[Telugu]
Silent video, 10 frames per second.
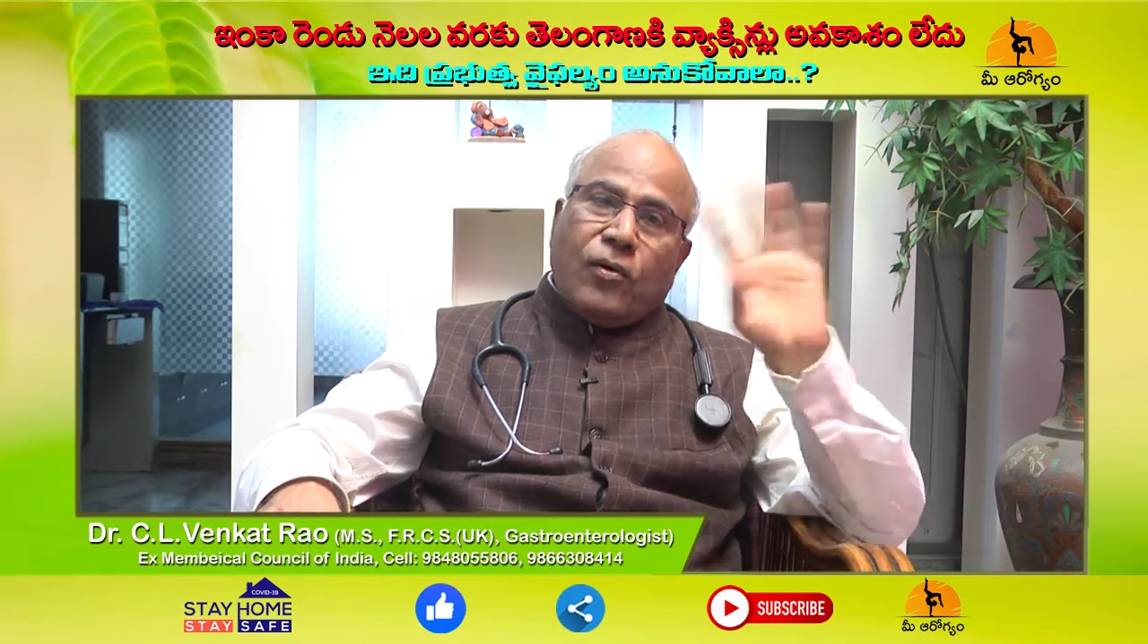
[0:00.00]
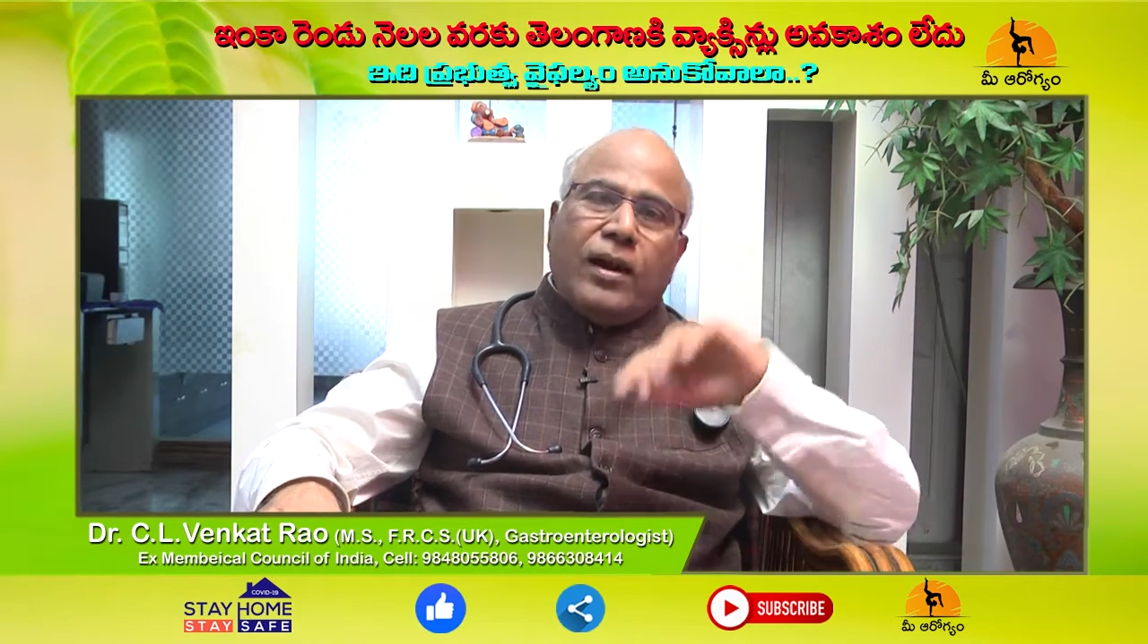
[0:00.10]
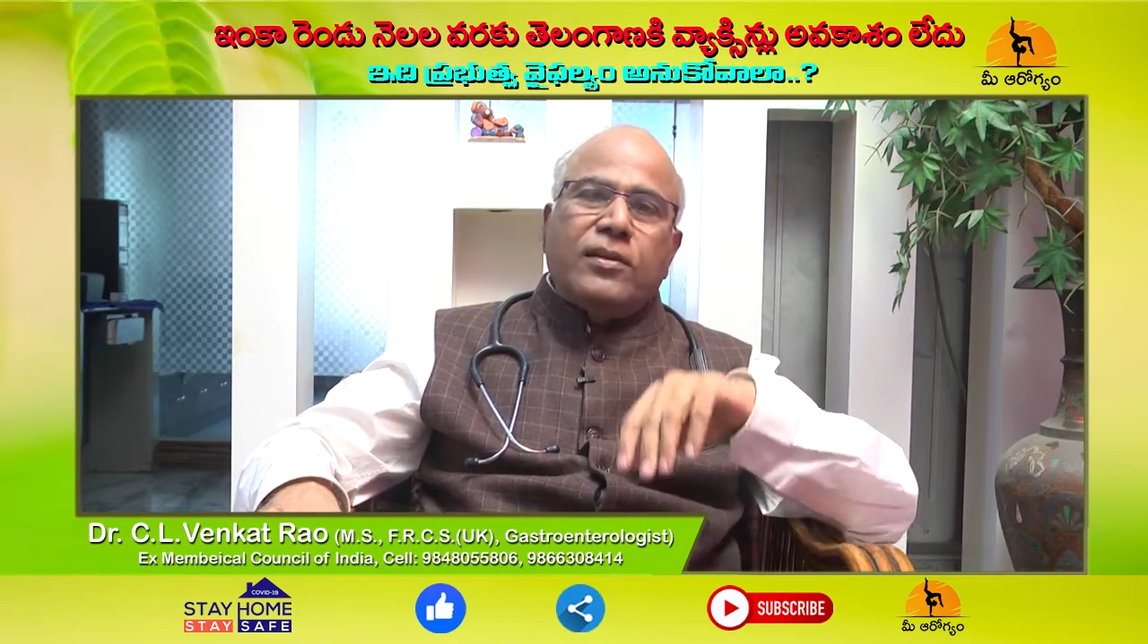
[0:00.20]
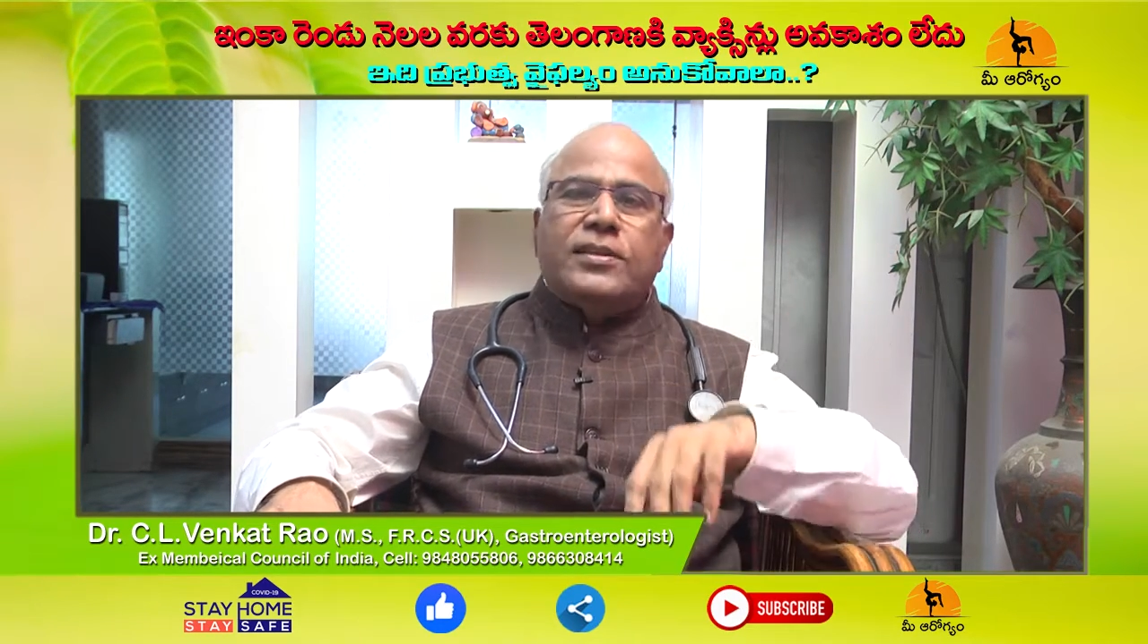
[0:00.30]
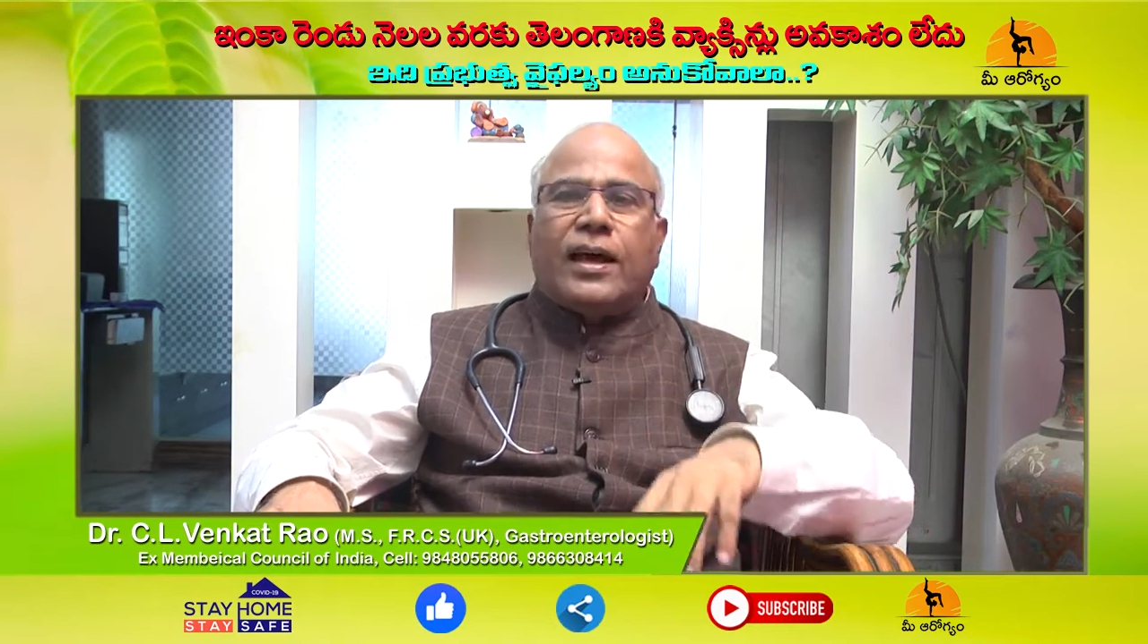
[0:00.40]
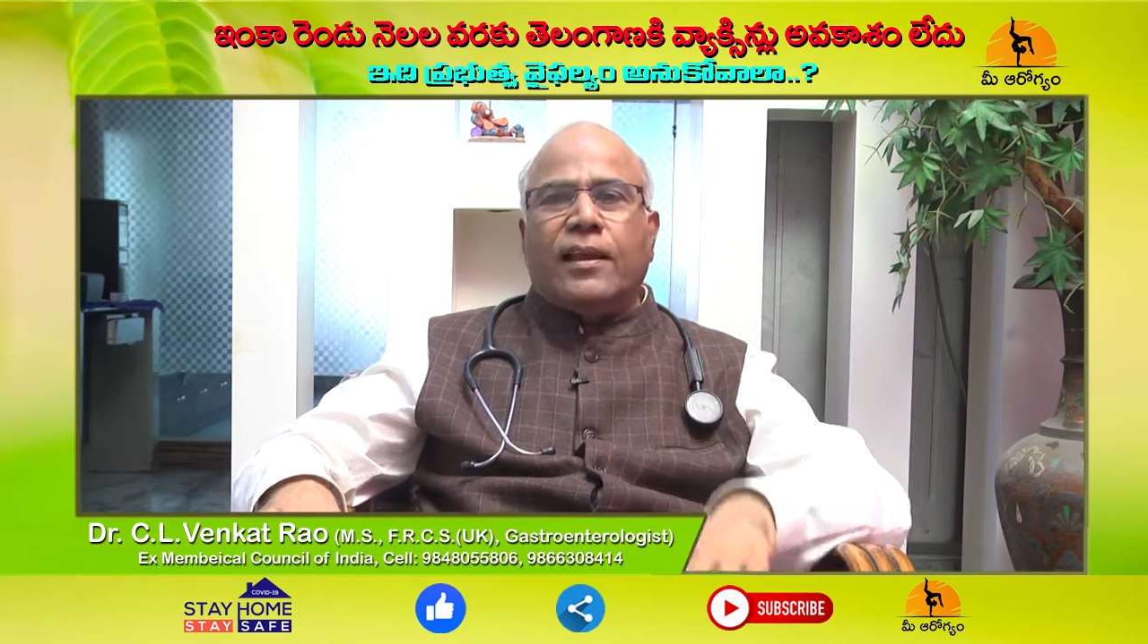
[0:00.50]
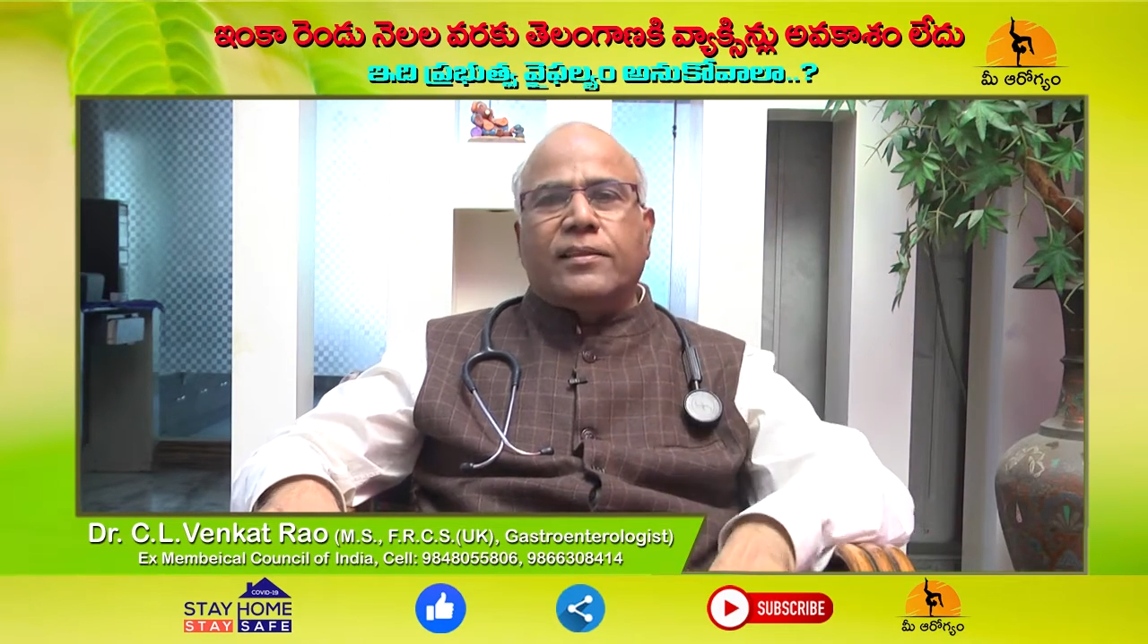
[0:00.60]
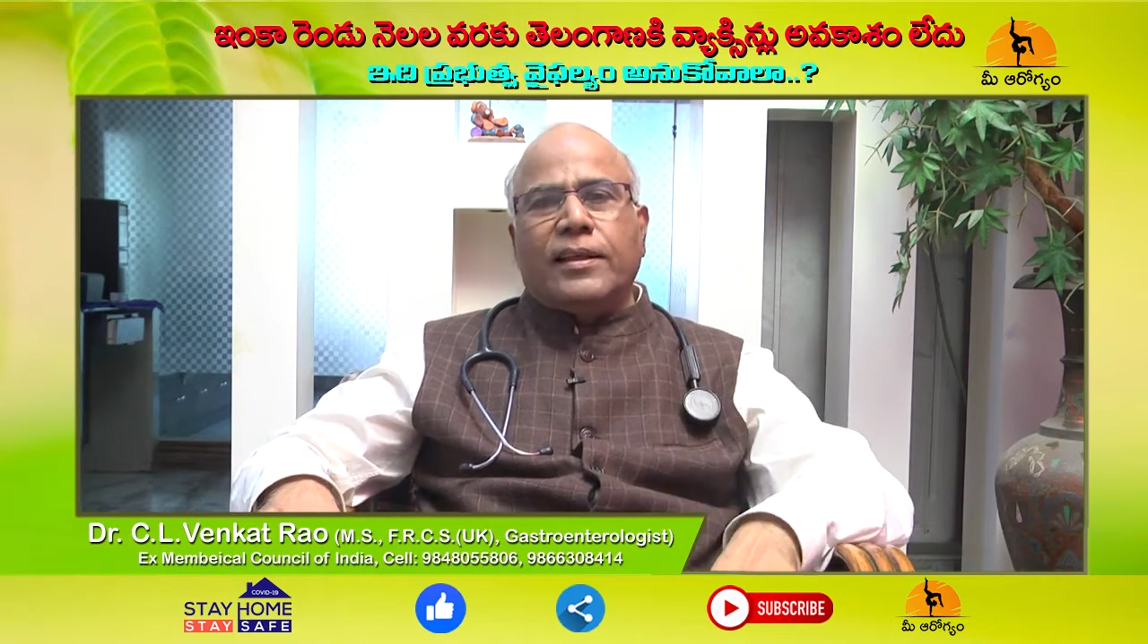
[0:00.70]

వాళ్ళు చాలా